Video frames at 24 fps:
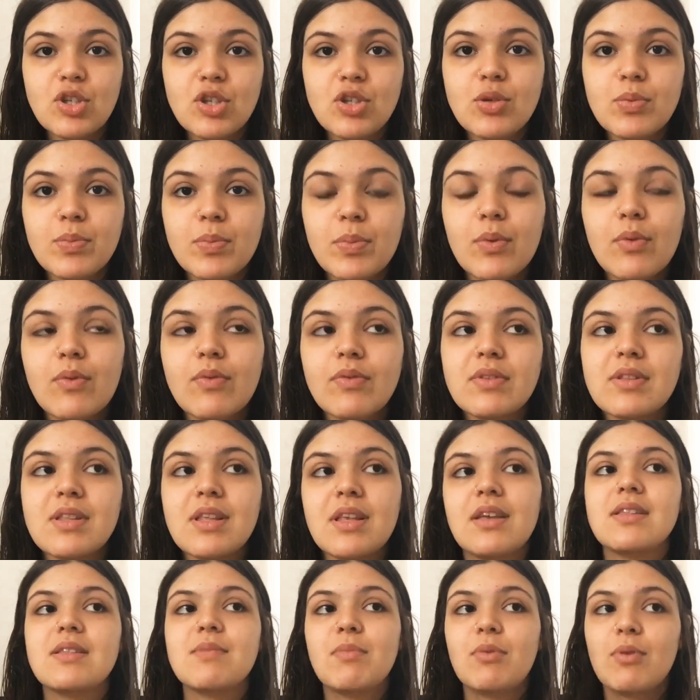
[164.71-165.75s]
De, tipo,
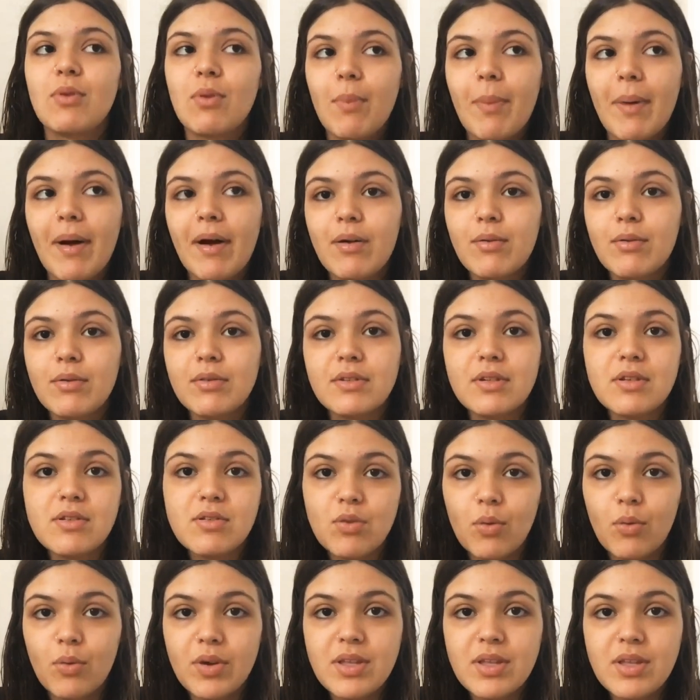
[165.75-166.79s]
você se preocupar com
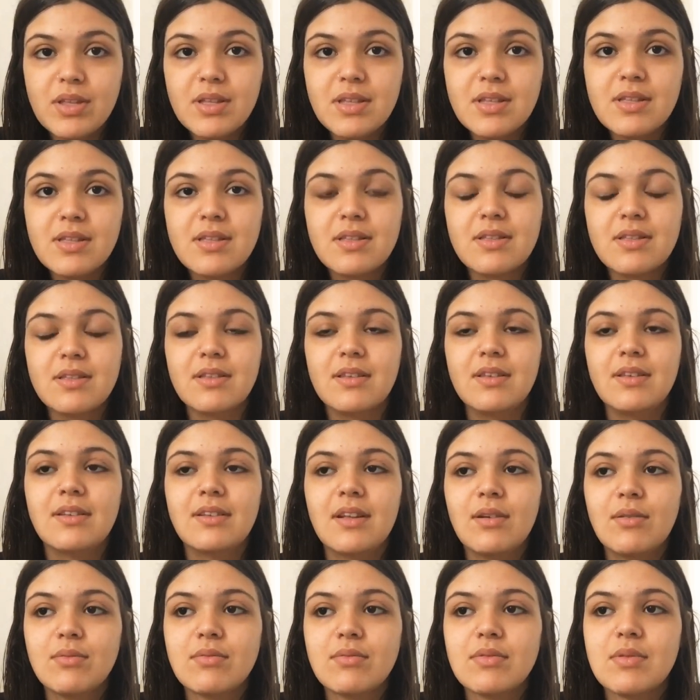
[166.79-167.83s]
outras coisas e
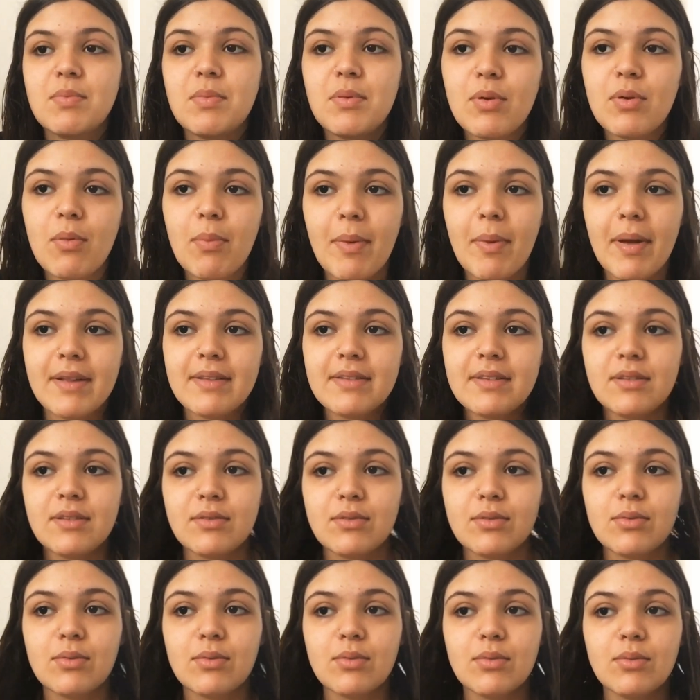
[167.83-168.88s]
não se preocupar
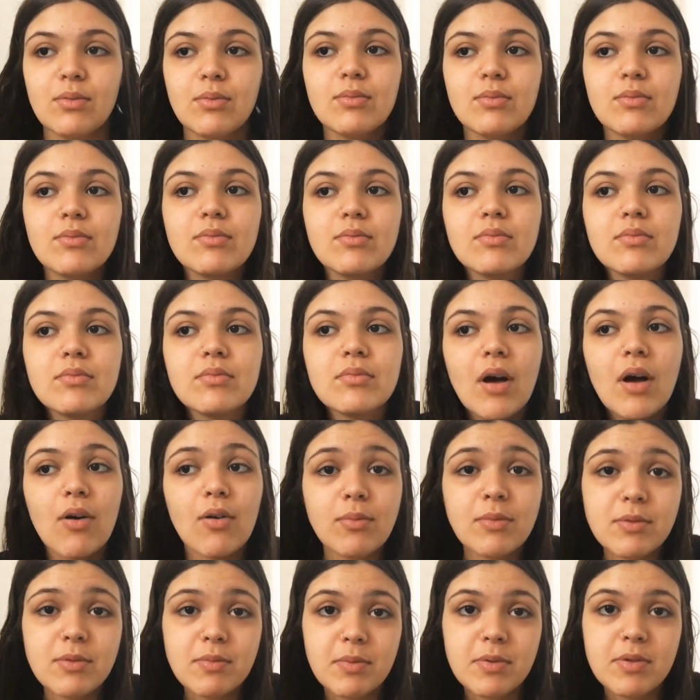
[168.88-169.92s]
tanto com
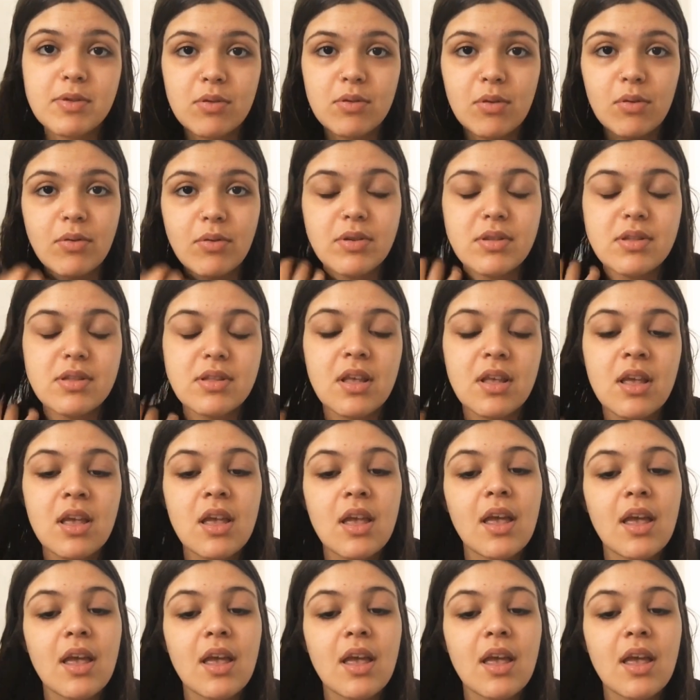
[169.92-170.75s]
algumas pessoas.